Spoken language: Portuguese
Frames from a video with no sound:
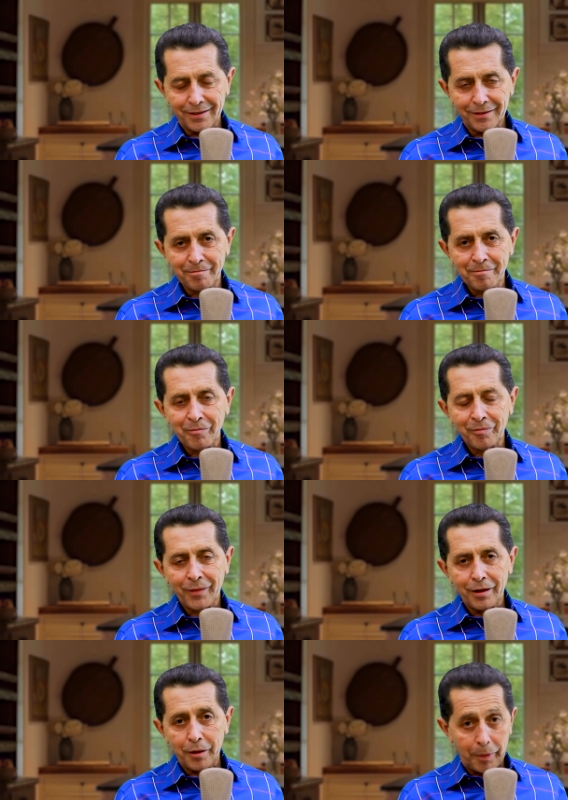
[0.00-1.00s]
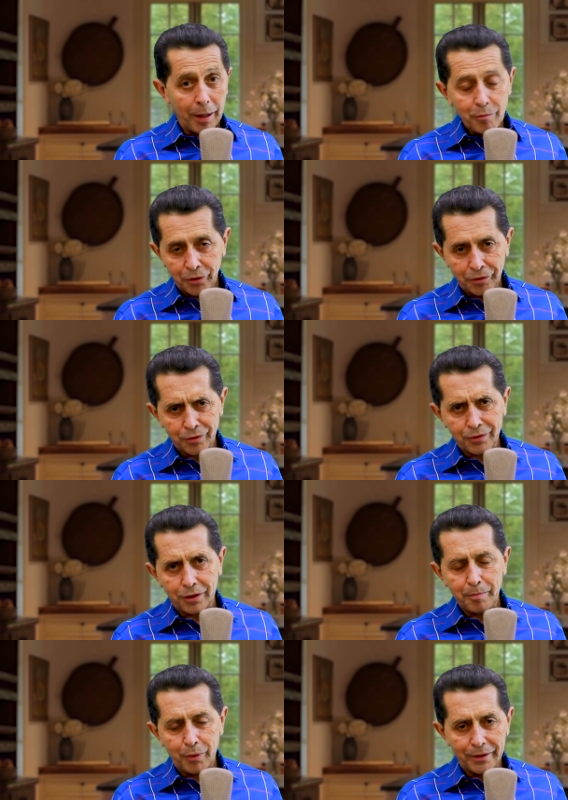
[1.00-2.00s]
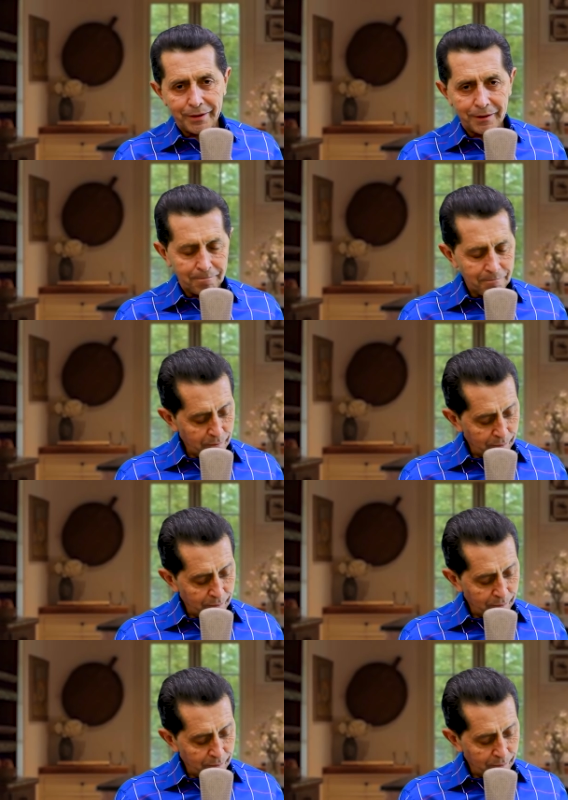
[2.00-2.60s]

né? E para muitos que podem.